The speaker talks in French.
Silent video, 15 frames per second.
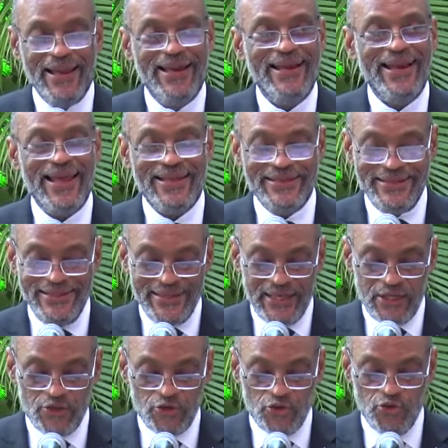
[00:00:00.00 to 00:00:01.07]
La
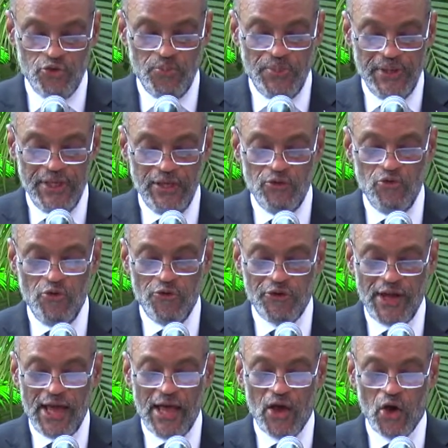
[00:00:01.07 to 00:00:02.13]
direction du pays
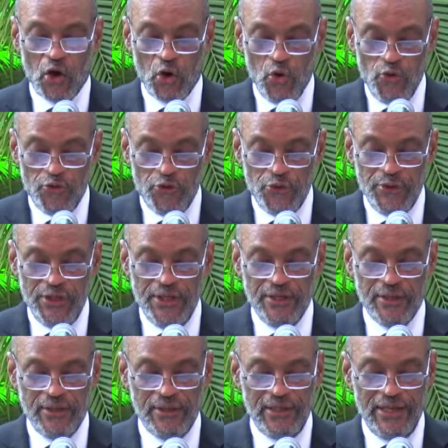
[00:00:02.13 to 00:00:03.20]
devra revenir
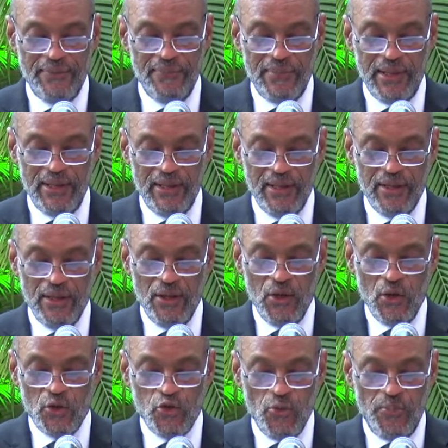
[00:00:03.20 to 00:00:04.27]
entre les mains
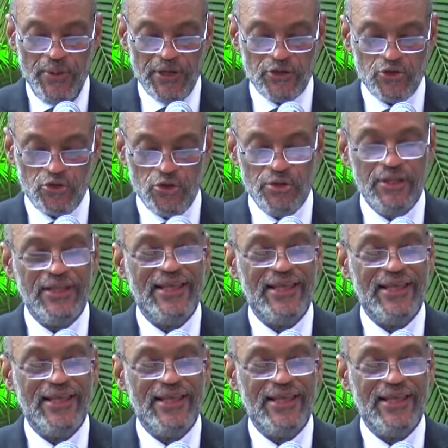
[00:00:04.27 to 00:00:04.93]
de personnes